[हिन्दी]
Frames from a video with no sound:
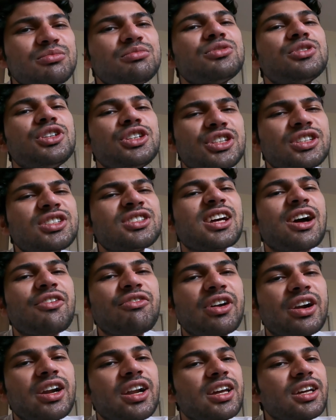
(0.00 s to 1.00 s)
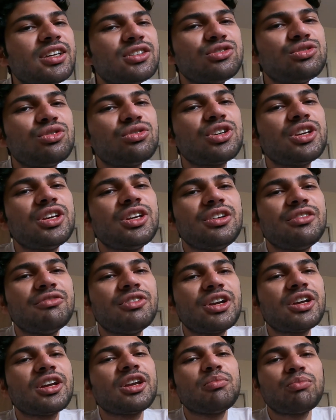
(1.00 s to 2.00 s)
हम किचन साफ़ कर लेंगे जो कि
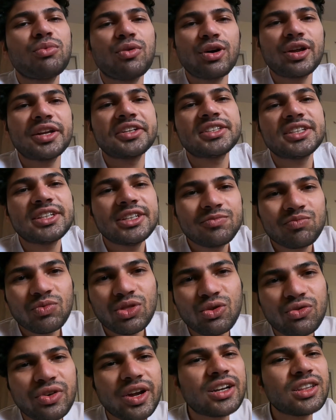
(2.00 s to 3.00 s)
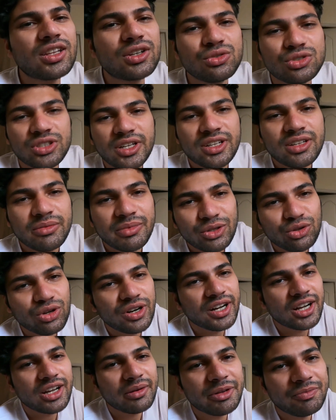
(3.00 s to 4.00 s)
वर्क इन प्रोग्रेस है दोपहर तक हो जाएगी एक दो
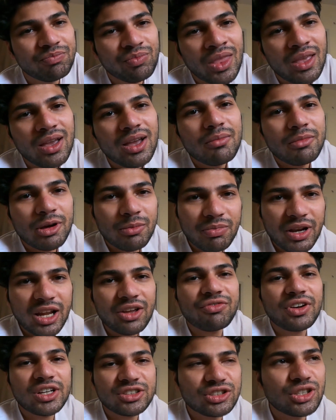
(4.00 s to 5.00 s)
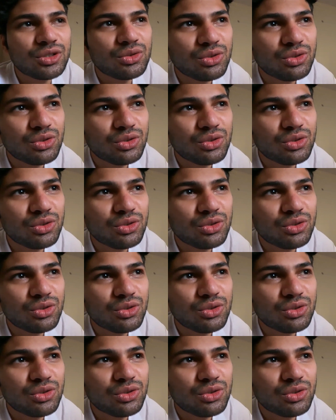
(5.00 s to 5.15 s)
घंटे में ब्रेकफास्ट